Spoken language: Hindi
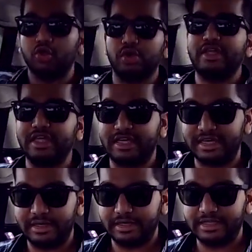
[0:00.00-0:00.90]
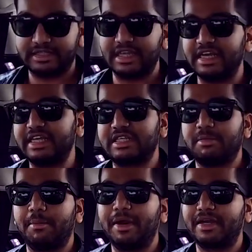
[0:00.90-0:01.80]
तो ये देखिए इस तरीके से
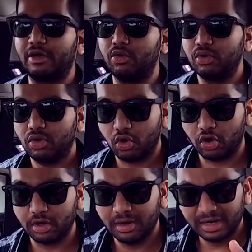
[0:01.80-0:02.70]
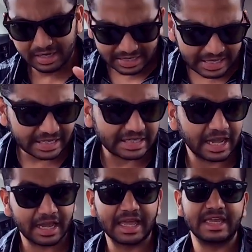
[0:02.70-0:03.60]
मैं बैठा हूं और ठीक
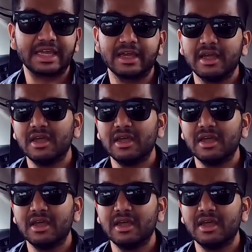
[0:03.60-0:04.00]
ठाक है ये